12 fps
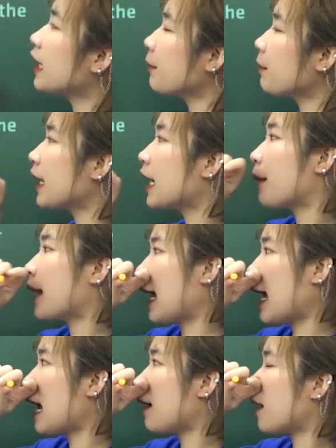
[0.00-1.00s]
khi nghe bạn
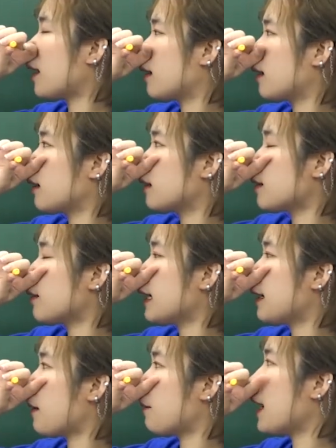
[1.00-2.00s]
A bạn sau
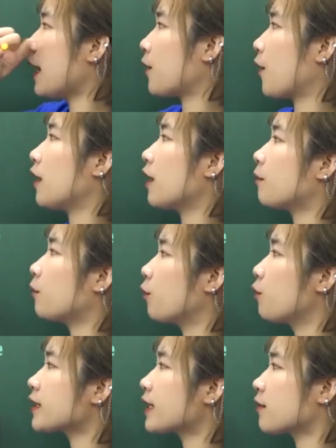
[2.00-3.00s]
khi bạn B nói là muốn
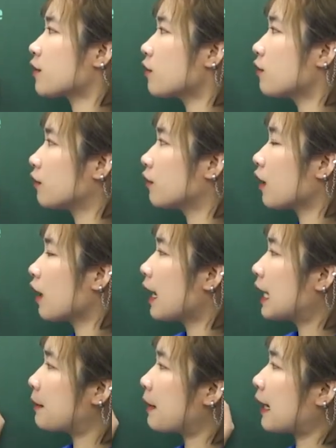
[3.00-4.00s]
mua Samsung
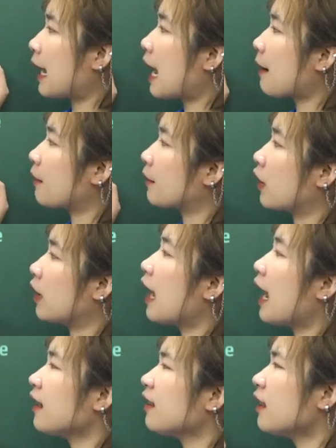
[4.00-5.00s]
thì bạn A bạn mới nói
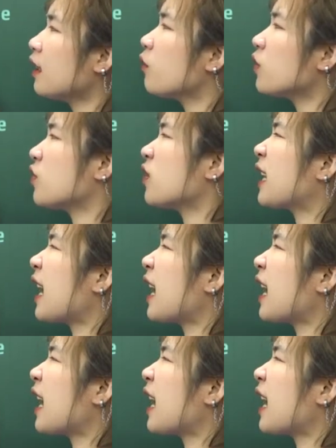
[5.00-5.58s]
là I think we should